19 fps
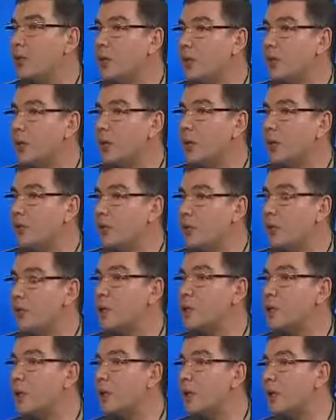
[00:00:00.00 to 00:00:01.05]
إيران في
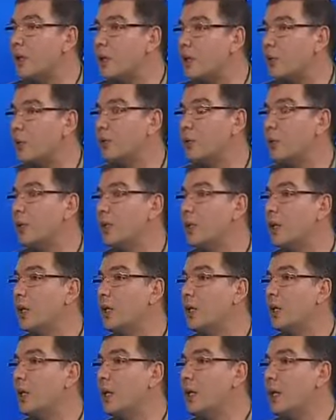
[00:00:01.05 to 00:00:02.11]
المسألة
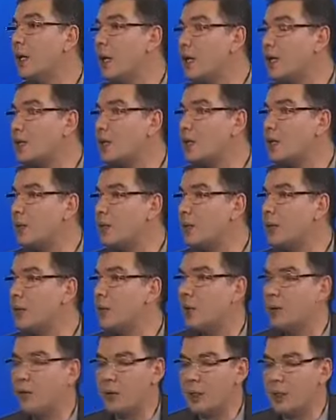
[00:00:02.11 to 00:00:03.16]
النووية
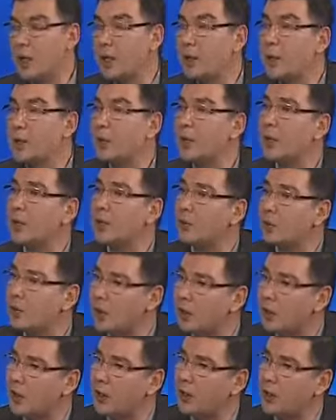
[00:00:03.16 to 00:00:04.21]
السلمية وتحديدا
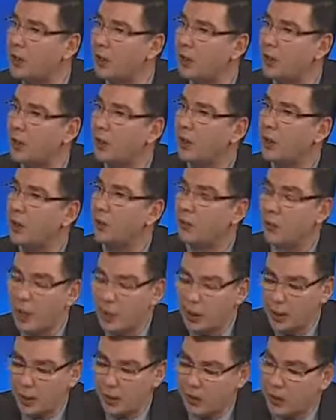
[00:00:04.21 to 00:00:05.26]
تركيا م.
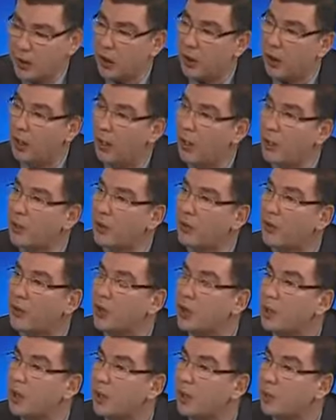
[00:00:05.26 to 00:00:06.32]
وأنا هنا م. أنظر
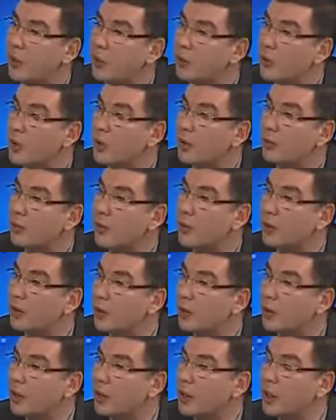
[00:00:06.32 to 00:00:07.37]
إلى الموقف
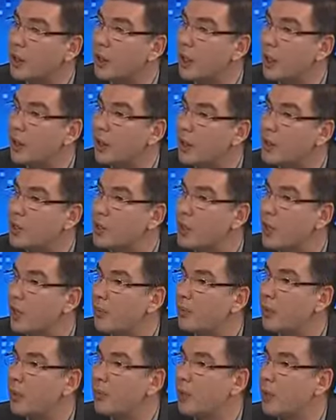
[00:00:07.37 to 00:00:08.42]
التركي
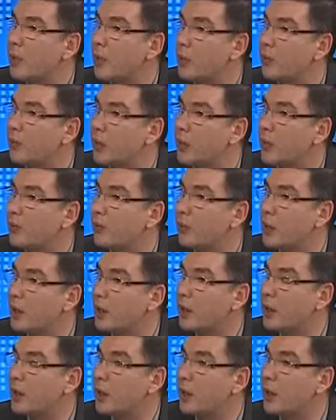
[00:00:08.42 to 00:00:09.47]
الإيجابي من الملف
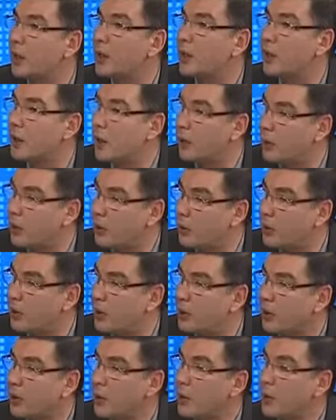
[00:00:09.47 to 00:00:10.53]
الإيراني النووي
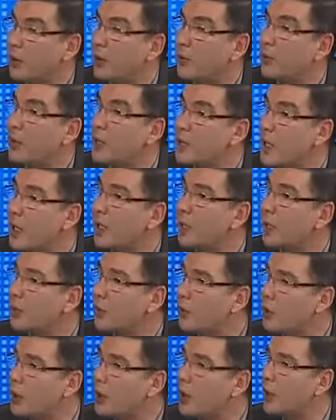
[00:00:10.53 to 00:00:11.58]
جيد. وسعي
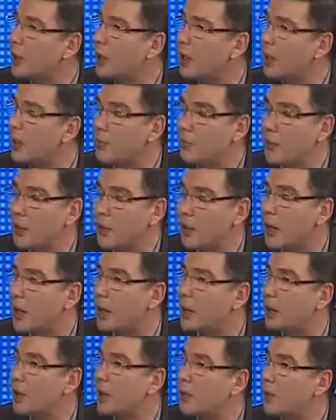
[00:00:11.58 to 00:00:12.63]
تركيا
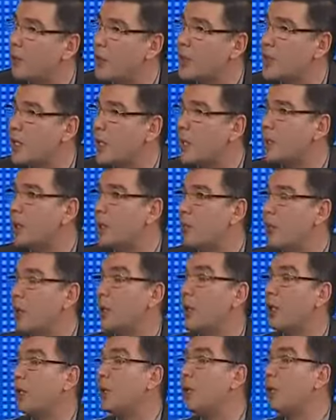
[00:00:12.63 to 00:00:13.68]
يعني للوساطة
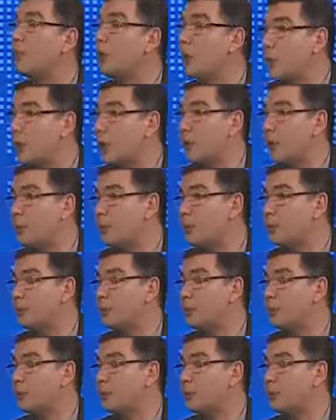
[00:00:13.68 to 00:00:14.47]
بين إيران والغرب نعم.